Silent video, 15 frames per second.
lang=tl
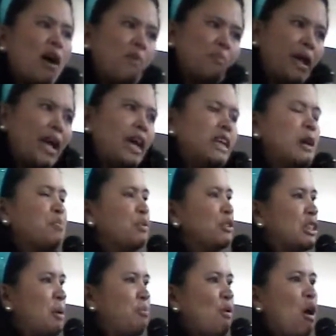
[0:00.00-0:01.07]
po kami,
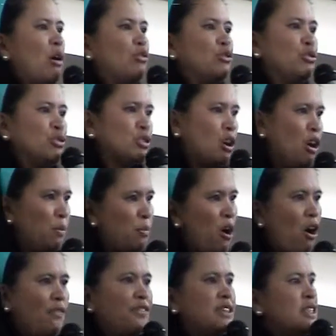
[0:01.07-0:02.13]
nagpunta po ako dun sa
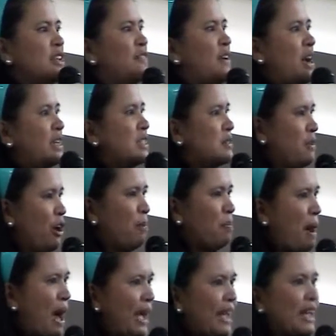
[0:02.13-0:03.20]
office ni Vice
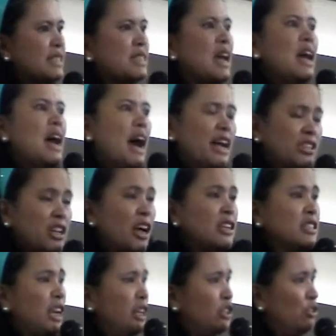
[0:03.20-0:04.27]
Mayor Paez at
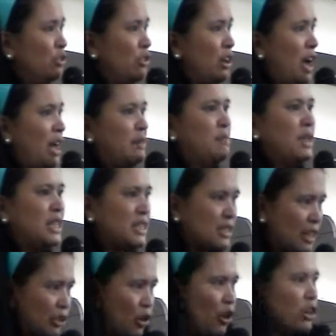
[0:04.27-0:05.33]
saka sa inyong
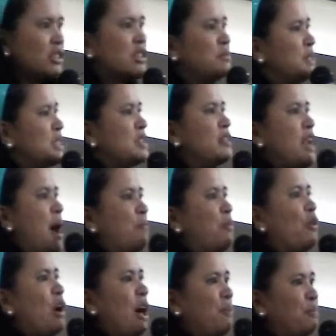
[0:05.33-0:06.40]
administrador, si Mr.
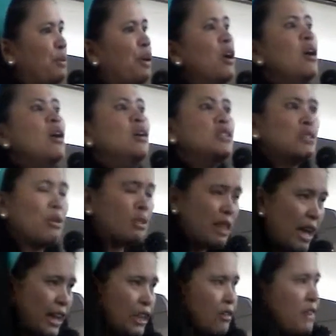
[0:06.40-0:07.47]
Napo Campo. So
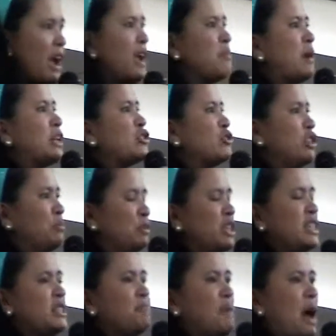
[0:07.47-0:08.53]
thank you very much to the
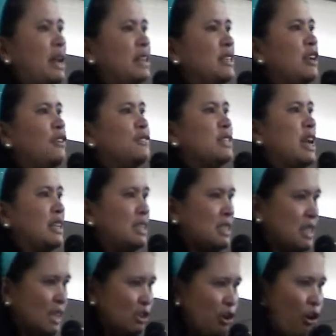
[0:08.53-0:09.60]
Municipality of San
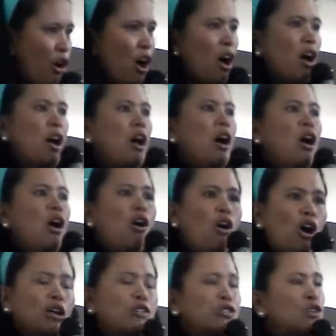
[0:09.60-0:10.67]
Isidro.
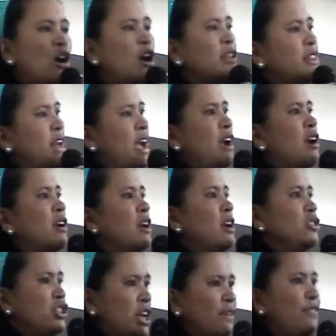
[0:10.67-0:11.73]
Also, their
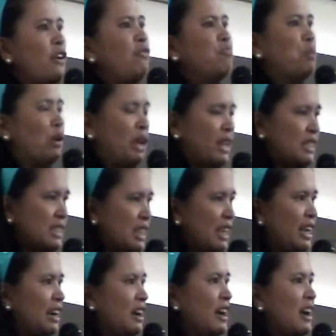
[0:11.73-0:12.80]
Chief of Police
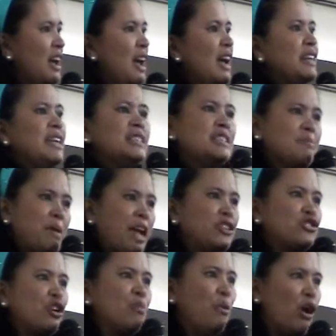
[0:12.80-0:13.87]
here na si
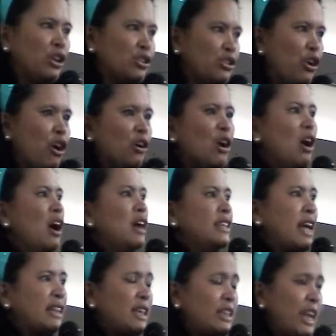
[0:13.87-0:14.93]
Major Bondoc.
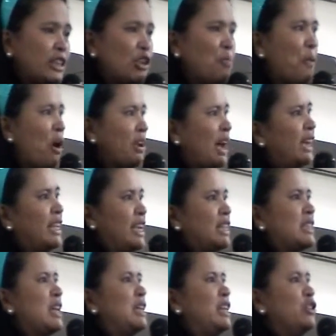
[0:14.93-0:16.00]
Nandito po,
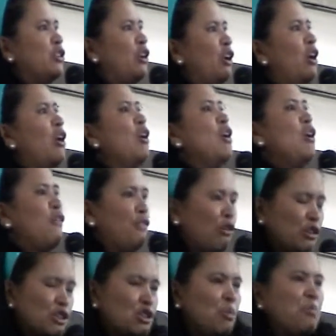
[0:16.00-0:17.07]
nakikita ninyo,
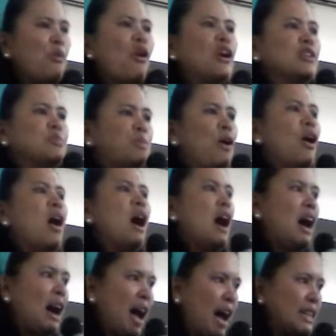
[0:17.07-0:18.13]
full support po
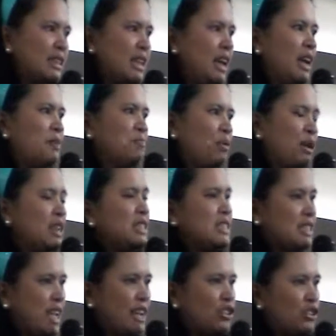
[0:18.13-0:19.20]
ang ating
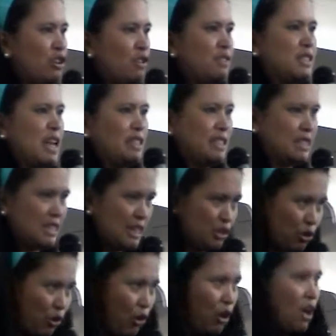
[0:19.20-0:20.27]
Police Station of San
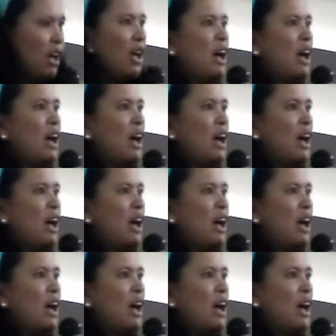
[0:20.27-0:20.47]
Isidro.